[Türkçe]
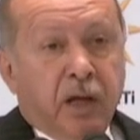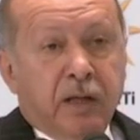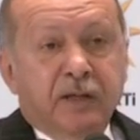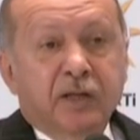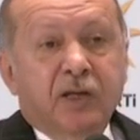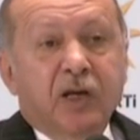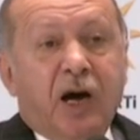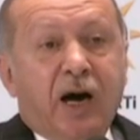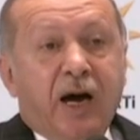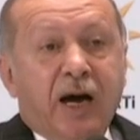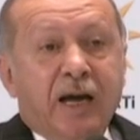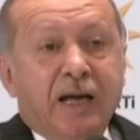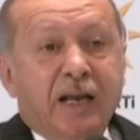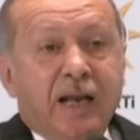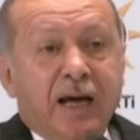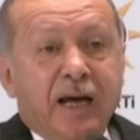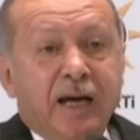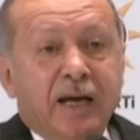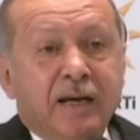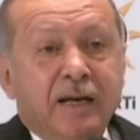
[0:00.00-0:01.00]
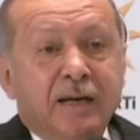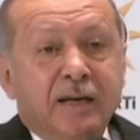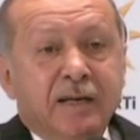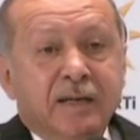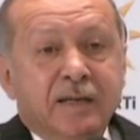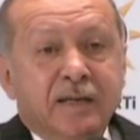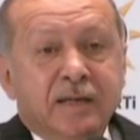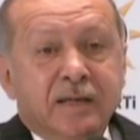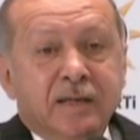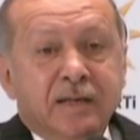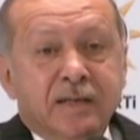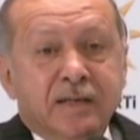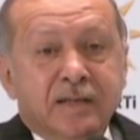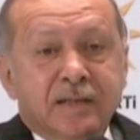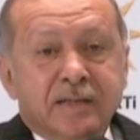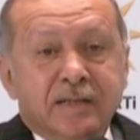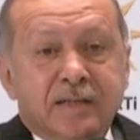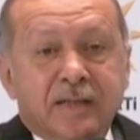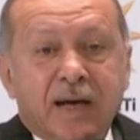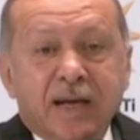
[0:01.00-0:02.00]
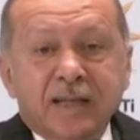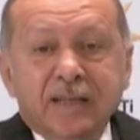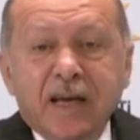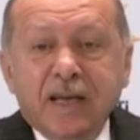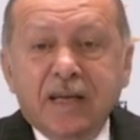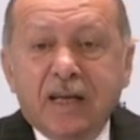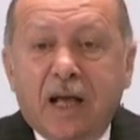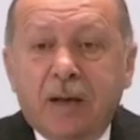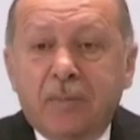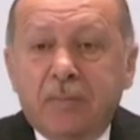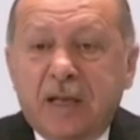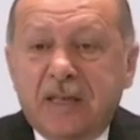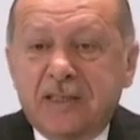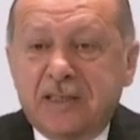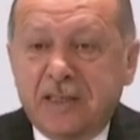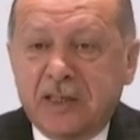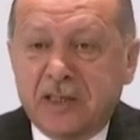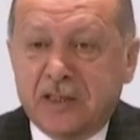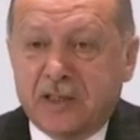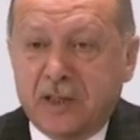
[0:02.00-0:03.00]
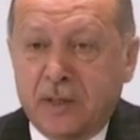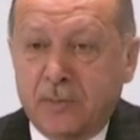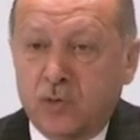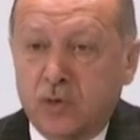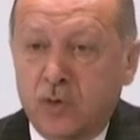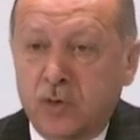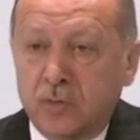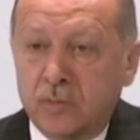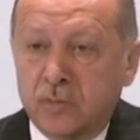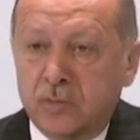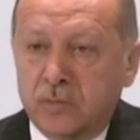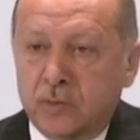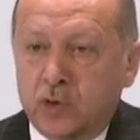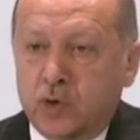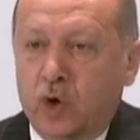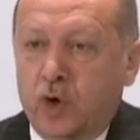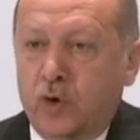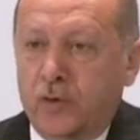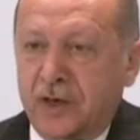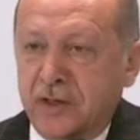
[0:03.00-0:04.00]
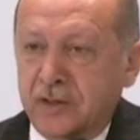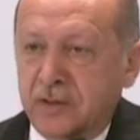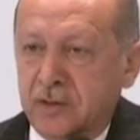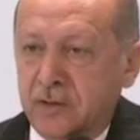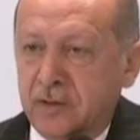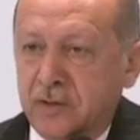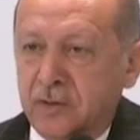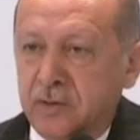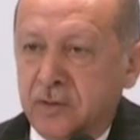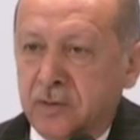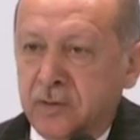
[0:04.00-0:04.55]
Kaldı ki aile zaten gelmenizi istemiyor. Bir de o var.